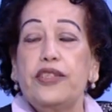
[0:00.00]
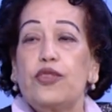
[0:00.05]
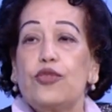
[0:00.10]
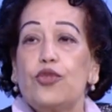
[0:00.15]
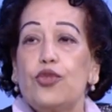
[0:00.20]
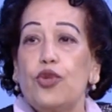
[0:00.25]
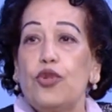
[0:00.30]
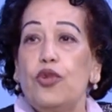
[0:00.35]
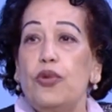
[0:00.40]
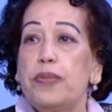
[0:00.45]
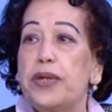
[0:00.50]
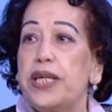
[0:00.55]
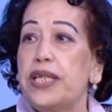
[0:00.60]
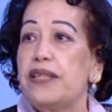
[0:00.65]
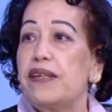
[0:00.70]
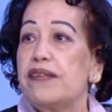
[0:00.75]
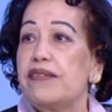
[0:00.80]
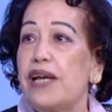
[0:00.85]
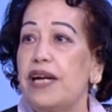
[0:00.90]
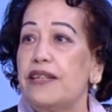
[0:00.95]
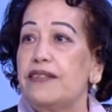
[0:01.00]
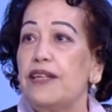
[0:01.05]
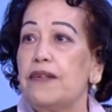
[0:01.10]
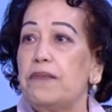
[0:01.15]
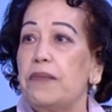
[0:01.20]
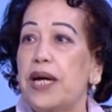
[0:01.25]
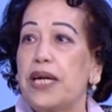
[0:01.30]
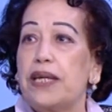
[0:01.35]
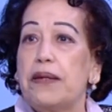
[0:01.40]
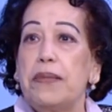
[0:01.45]
راحت تزورهم كده
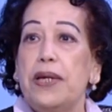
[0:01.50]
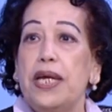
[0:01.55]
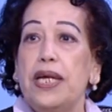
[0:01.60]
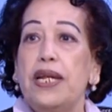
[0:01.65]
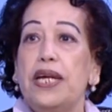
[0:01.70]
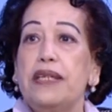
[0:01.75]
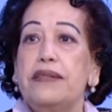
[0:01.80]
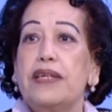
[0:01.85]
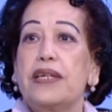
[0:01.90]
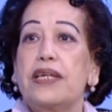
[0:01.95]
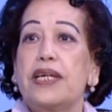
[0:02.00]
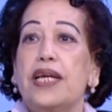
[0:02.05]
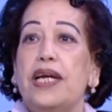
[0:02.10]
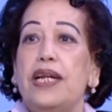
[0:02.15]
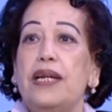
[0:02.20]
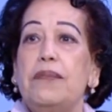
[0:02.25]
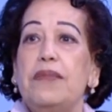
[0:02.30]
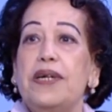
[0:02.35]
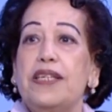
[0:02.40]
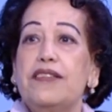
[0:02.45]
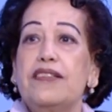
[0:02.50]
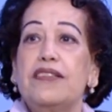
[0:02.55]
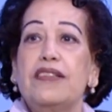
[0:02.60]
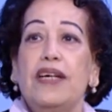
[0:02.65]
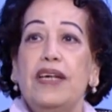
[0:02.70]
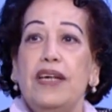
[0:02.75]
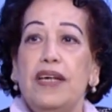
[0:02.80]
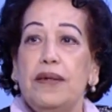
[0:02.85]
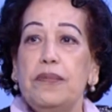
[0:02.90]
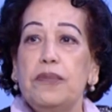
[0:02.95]
ساعة المغربية لقت الرجالة
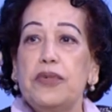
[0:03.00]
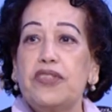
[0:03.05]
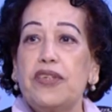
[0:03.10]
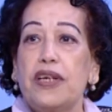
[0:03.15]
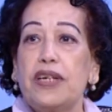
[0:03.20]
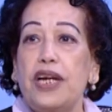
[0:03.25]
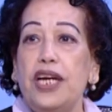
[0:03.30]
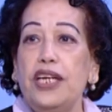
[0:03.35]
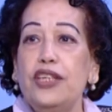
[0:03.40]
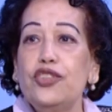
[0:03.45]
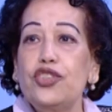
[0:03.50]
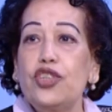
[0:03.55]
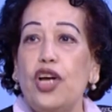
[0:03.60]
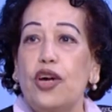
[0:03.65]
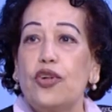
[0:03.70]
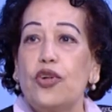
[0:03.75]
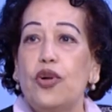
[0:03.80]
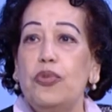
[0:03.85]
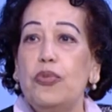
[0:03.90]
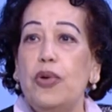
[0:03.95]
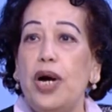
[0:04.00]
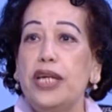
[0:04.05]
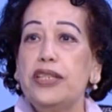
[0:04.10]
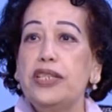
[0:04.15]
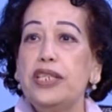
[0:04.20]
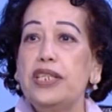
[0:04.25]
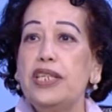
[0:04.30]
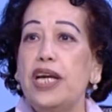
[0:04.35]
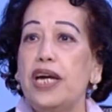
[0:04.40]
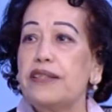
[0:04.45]
بس مسرحين
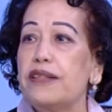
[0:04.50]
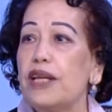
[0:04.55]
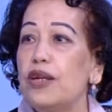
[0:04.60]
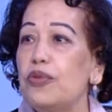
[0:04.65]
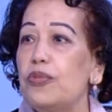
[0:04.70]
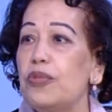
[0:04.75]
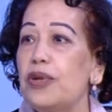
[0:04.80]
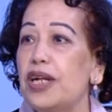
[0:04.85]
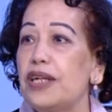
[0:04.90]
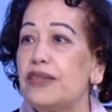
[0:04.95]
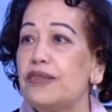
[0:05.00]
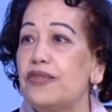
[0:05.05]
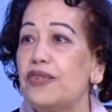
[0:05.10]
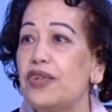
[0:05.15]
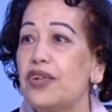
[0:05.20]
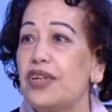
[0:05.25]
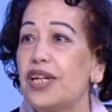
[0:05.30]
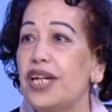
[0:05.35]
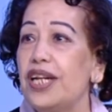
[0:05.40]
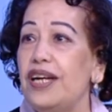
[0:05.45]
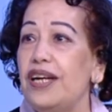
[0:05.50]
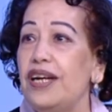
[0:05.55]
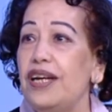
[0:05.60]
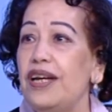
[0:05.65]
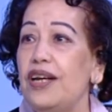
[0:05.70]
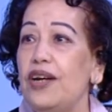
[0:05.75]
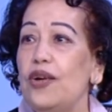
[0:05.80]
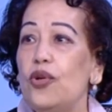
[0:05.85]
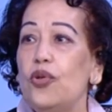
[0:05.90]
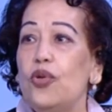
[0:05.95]
شعرهم وقاعدين يعتنوا بالأطفال
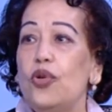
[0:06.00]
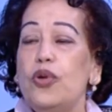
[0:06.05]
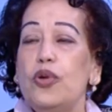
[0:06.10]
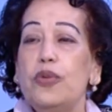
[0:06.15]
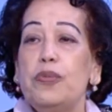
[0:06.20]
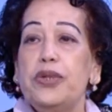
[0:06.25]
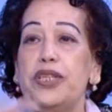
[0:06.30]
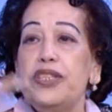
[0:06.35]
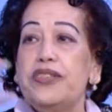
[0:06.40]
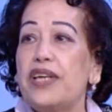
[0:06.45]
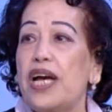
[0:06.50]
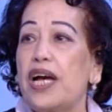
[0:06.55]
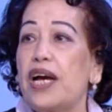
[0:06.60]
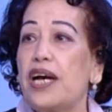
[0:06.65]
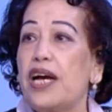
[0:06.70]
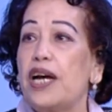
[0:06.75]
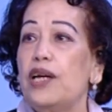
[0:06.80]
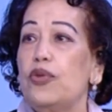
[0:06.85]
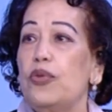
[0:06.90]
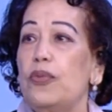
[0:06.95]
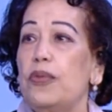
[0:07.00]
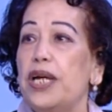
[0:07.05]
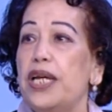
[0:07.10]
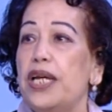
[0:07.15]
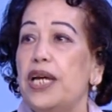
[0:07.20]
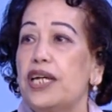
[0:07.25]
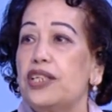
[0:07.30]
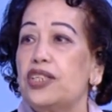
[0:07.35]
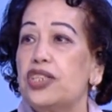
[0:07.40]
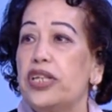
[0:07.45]

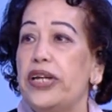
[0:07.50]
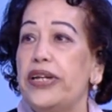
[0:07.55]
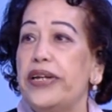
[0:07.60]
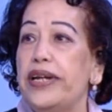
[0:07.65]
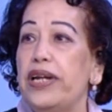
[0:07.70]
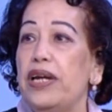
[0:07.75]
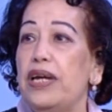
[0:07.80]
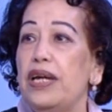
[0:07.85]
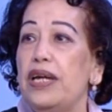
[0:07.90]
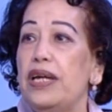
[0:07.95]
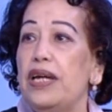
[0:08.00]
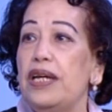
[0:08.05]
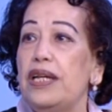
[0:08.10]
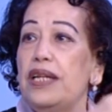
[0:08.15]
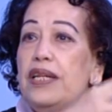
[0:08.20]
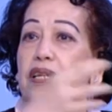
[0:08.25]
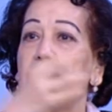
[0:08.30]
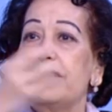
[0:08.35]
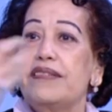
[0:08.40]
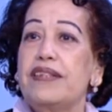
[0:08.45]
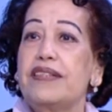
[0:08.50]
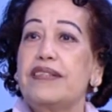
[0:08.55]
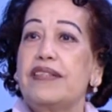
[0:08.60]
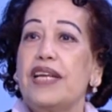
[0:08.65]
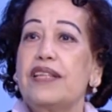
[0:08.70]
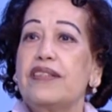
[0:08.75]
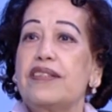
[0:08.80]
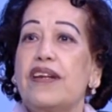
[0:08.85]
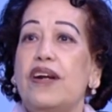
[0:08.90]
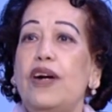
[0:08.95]
وبيسخنوا مية عشان
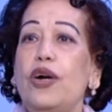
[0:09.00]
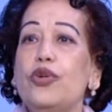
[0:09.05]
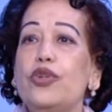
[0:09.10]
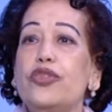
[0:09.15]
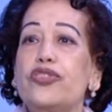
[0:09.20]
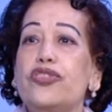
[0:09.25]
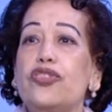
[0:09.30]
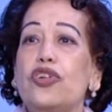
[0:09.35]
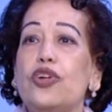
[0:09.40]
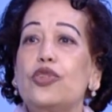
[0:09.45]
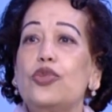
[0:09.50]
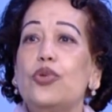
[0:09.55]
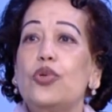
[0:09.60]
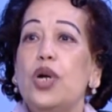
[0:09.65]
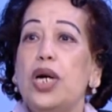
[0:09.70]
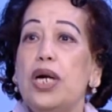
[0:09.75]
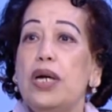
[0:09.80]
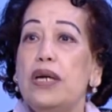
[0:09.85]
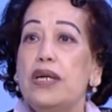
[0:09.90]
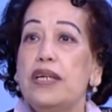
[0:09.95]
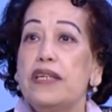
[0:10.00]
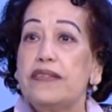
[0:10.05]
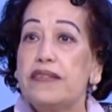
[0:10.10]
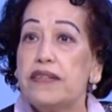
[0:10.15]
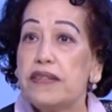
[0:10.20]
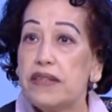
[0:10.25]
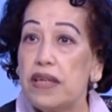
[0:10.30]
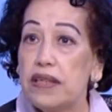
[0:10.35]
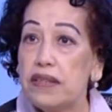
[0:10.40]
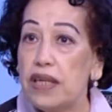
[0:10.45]
الستات راحوا يصطادوا
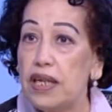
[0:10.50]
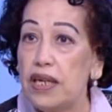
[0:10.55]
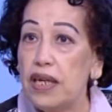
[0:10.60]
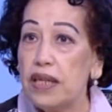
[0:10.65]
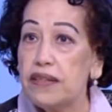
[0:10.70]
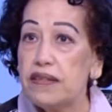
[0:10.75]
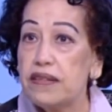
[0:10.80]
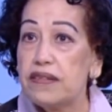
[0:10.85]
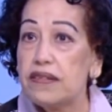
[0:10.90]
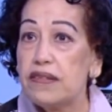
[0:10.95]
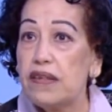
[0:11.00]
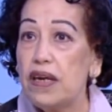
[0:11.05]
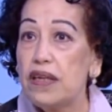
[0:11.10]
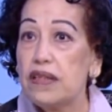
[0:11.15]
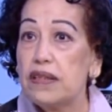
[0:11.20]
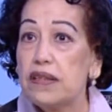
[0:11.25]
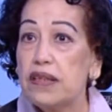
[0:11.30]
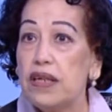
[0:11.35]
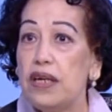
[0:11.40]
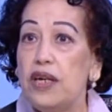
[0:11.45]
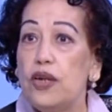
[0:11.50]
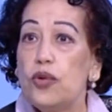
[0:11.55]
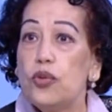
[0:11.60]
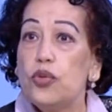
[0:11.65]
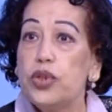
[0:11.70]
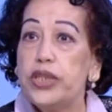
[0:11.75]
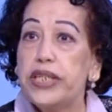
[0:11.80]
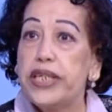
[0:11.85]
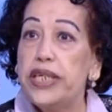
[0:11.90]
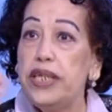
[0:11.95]
الستات هي اللي هتصطاد
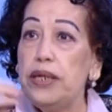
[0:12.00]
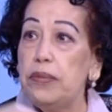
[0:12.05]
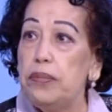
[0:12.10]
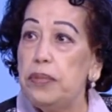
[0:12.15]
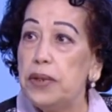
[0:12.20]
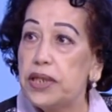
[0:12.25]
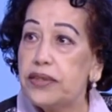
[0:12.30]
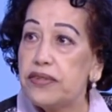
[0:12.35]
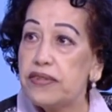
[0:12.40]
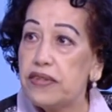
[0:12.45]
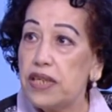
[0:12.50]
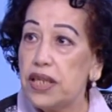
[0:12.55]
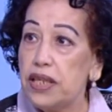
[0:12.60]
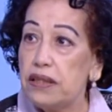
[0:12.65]
وتجيب